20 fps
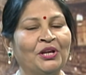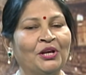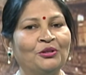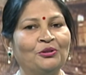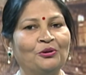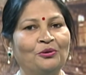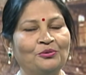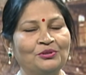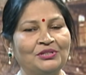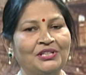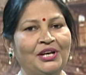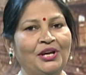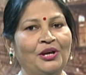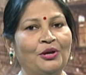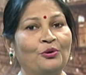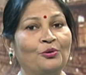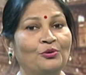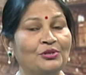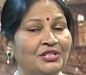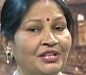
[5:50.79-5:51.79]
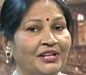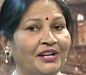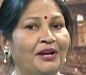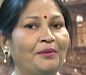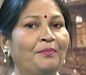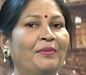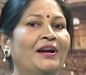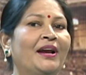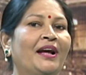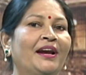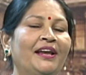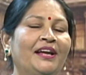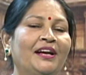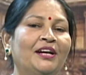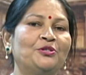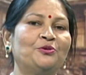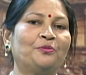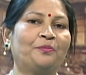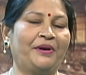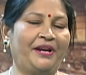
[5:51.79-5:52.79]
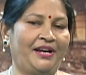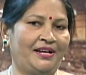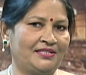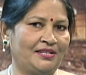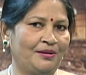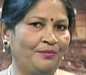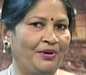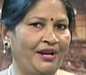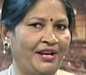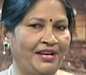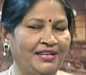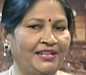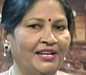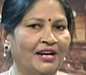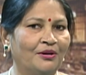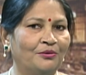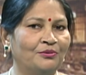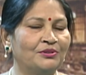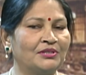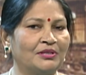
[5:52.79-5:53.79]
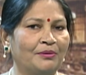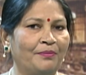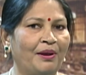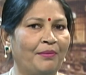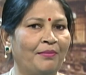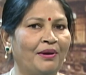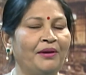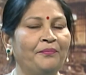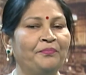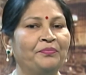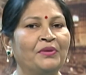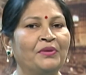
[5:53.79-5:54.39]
तो उसे रुचिकर बनाने का जो प्रयास हमने किया उस समय में